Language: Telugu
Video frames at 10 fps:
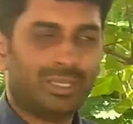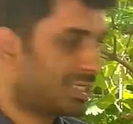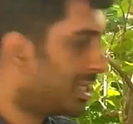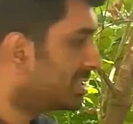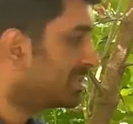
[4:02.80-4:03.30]

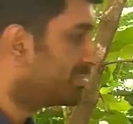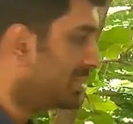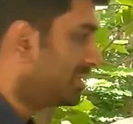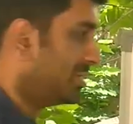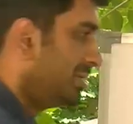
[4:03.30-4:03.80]
చాలా సింపుల్
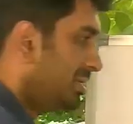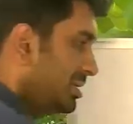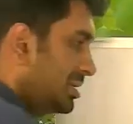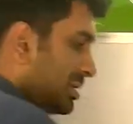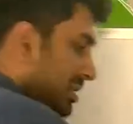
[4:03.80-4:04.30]

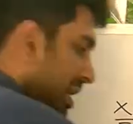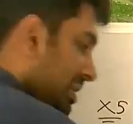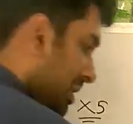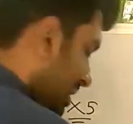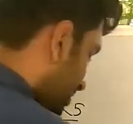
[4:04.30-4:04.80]

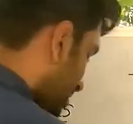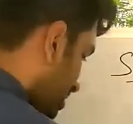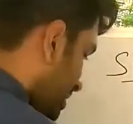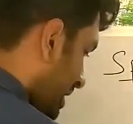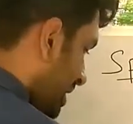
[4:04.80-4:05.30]
ఏదైనా నంబర్
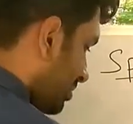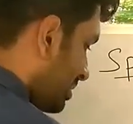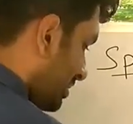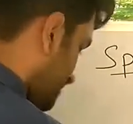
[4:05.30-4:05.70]
ఉంది ఏ ఉంది